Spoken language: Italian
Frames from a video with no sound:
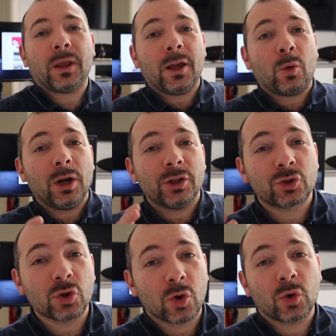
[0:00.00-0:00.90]
E quali
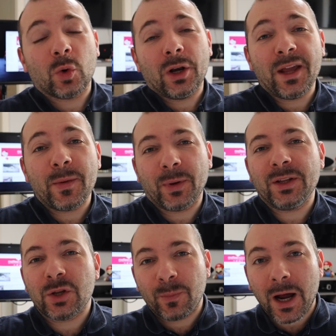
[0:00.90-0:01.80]
sono le
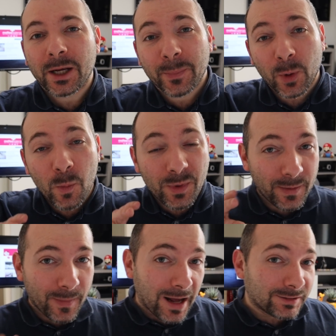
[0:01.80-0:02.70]
principali
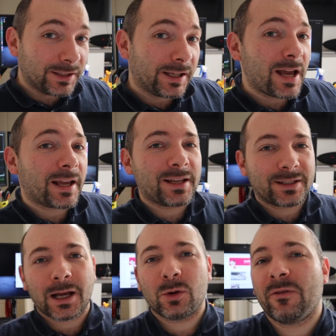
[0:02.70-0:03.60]
problematiche che
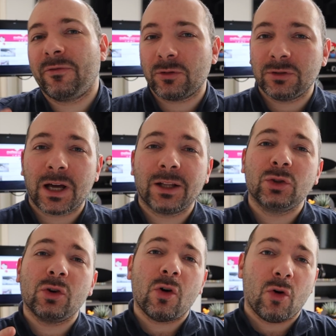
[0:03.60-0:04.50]
stanno
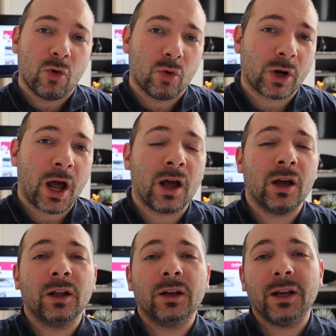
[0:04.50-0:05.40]
affrontando
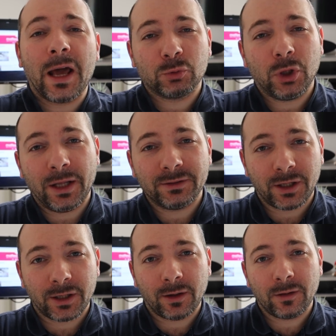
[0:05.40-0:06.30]
ora le auto
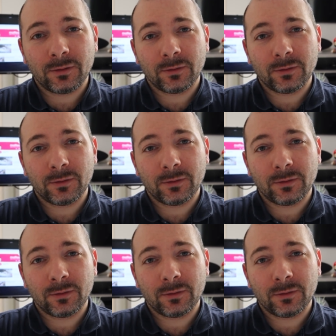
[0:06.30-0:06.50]
elettriche?